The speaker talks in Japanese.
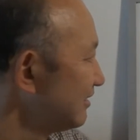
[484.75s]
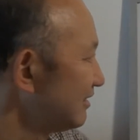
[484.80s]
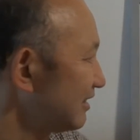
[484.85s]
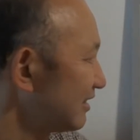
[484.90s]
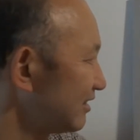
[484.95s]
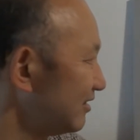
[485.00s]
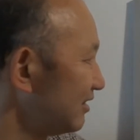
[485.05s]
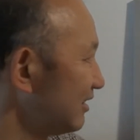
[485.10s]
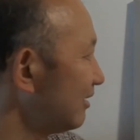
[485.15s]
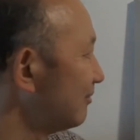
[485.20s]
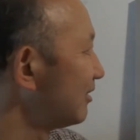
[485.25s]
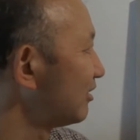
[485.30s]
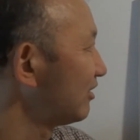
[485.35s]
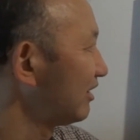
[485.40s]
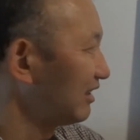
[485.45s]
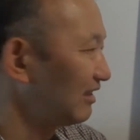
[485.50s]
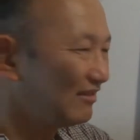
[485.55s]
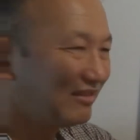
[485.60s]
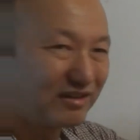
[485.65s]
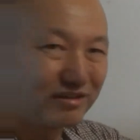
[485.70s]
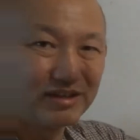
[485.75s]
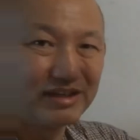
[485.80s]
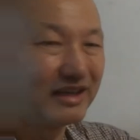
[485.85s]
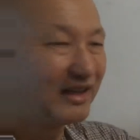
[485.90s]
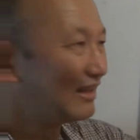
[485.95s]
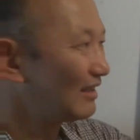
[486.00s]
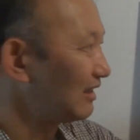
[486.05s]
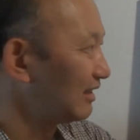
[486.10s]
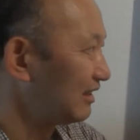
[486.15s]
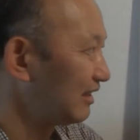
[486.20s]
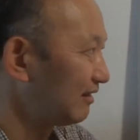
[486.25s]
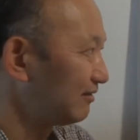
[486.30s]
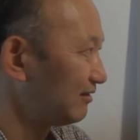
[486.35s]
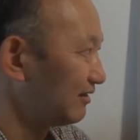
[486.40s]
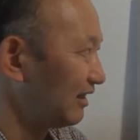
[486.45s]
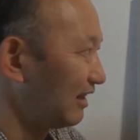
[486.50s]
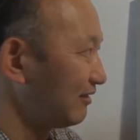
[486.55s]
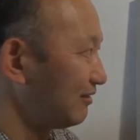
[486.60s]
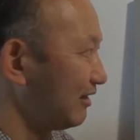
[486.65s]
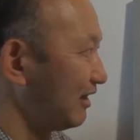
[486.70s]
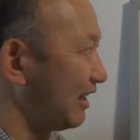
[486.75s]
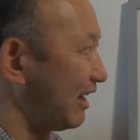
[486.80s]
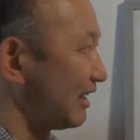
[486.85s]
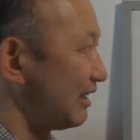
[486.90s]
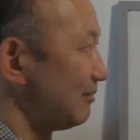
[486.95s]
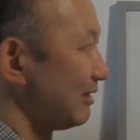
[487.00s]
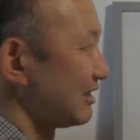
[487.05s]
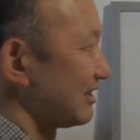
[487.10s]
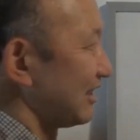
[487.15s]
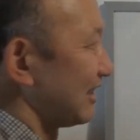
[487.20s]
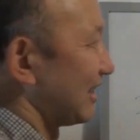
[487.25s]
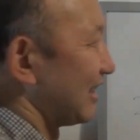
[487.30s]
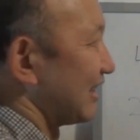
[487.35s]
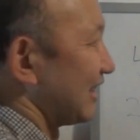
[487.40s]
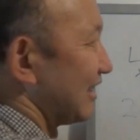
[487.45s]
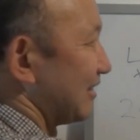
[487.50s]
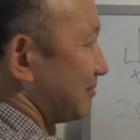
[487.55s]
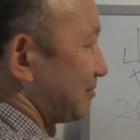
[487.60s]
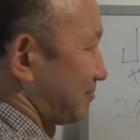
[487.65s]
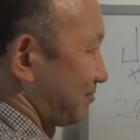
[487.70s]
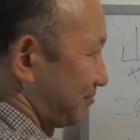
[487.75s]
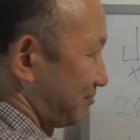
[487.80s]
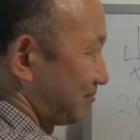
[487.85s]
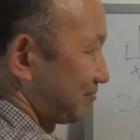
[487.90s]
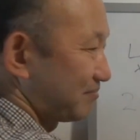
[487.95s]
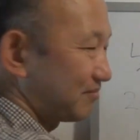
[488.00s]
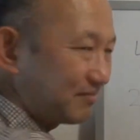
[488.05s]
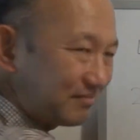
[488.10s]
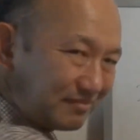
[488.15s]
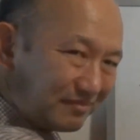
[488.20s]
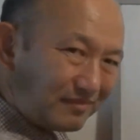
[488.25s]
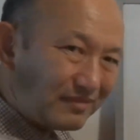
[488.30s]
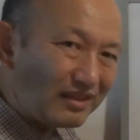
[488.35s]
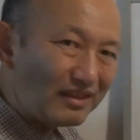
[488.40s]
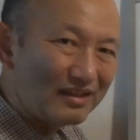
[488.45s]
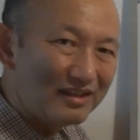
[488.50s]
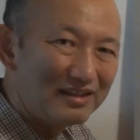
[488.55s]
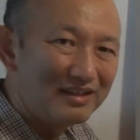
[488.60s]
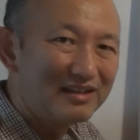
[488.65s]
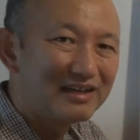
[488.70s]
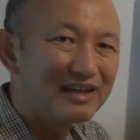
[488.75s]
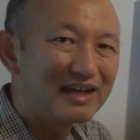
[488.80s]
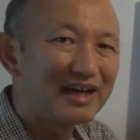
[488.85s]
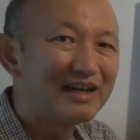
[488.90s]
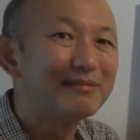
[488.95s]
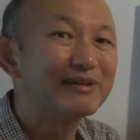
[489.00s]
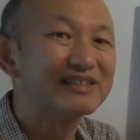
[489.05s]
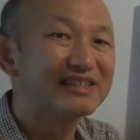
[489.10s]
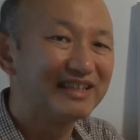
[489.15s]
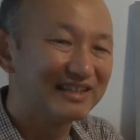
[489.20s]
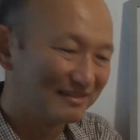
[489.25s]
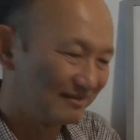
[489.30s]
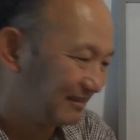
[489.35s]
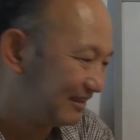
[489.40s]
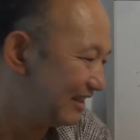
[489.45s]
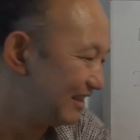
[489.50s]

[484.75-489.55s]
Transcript: だけど、山小屋にはこれ、ライフラインありませんから、変えません。